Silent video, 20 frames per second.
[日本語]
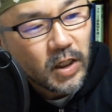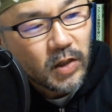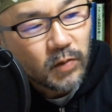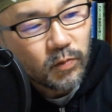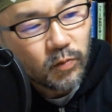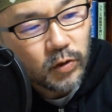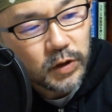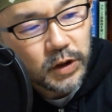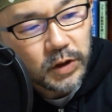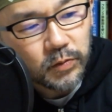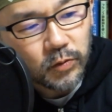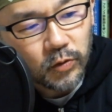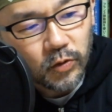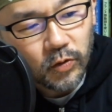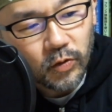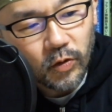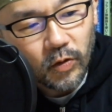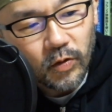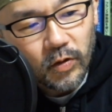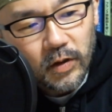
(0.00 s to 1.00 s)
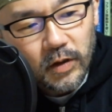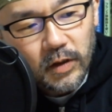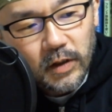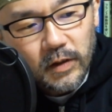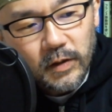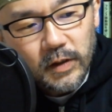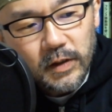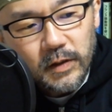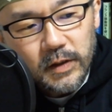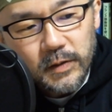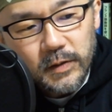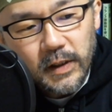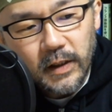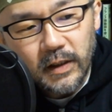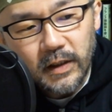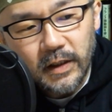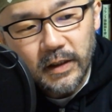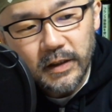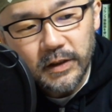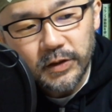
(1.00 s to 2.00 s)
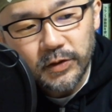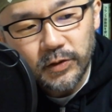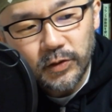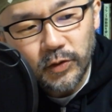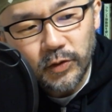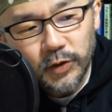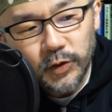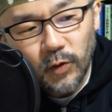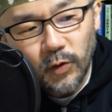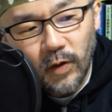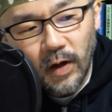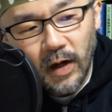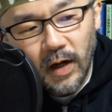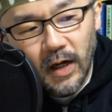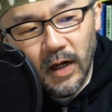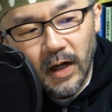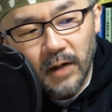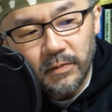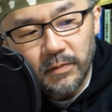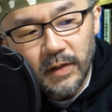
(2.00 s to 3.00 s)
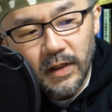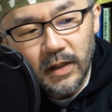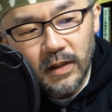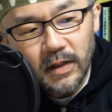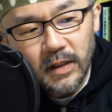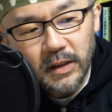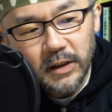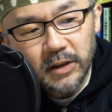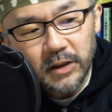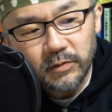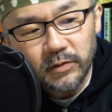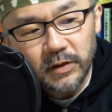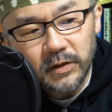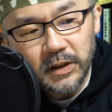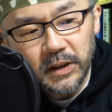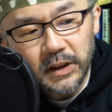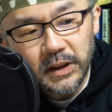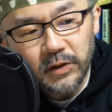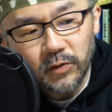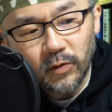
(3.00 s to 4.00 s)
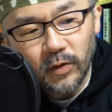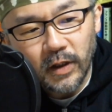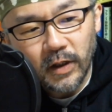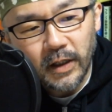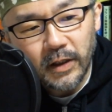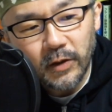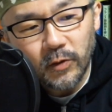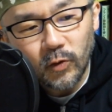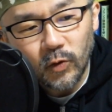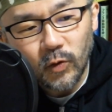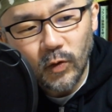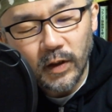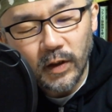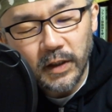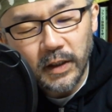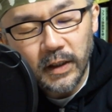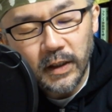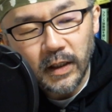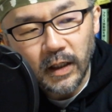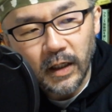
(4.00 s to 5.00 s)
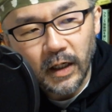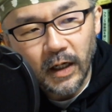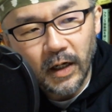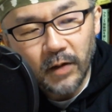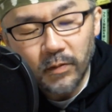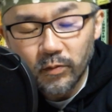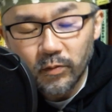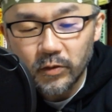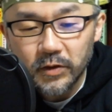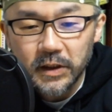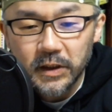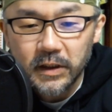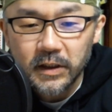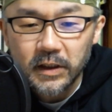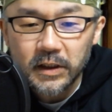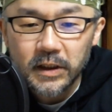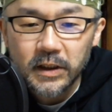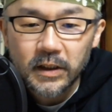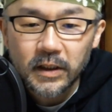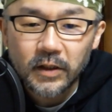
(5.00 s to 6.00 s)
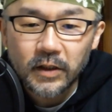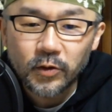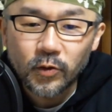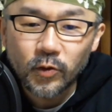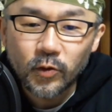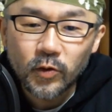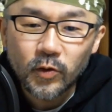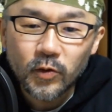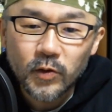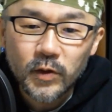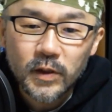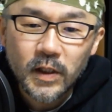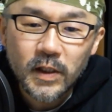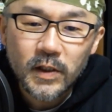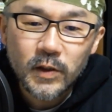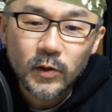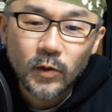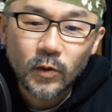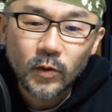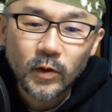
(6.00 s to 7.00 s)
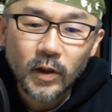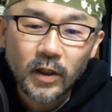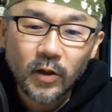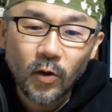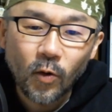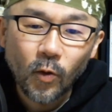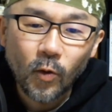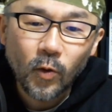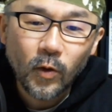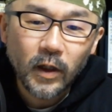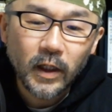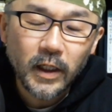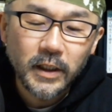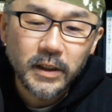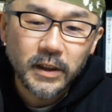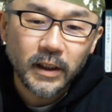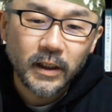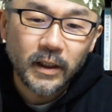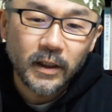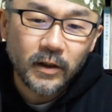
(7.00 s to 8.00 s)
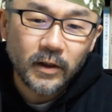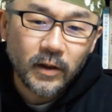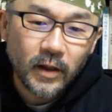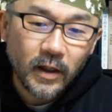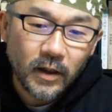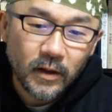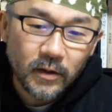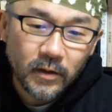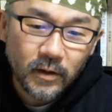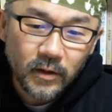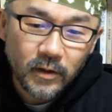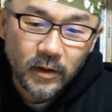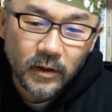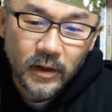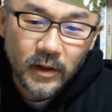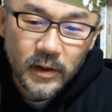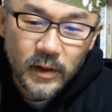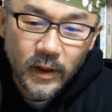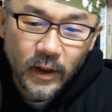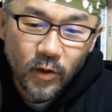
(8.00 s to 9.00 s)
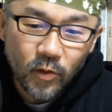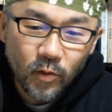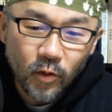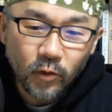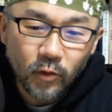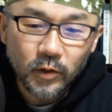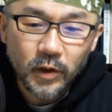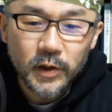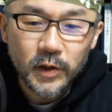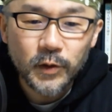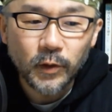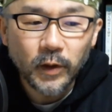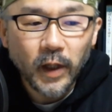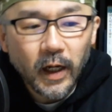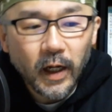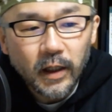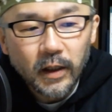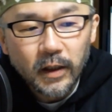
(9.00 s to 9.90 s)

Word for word: もしも、世界中の人がみんな自分自身を変えることができたら、もしかしたら極論戦争なんか起こらないんじゃないかってさえ思うんですよね。